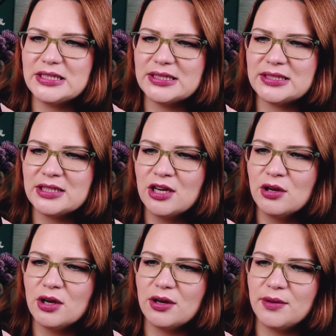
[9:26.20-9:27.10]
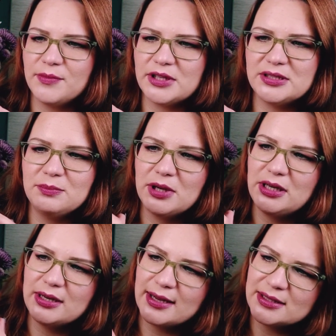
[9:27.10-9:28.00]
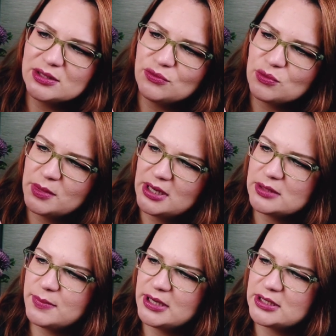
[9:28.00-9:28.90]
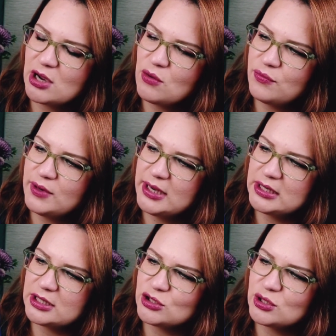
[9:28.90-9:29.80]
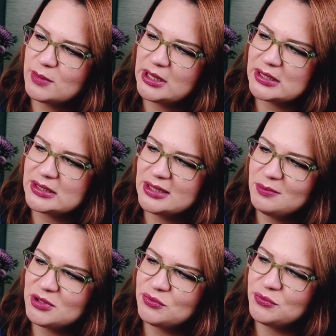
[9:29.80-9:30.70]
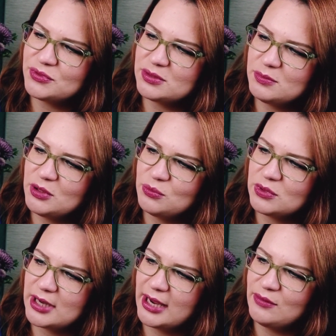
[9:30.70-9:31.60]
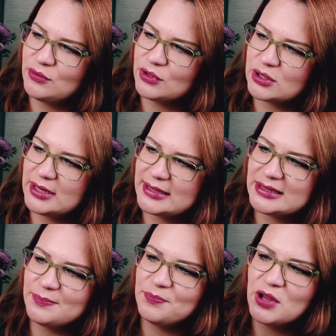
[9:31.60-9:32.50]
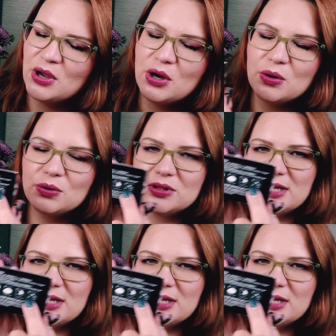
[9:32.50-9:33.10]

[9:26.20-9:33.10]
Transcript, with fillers: ist. Ähm, dann sieht man die Nase, wo man das Pad auflegt. Dann soll man das 10 bis 15 Minuten einwirken lassen und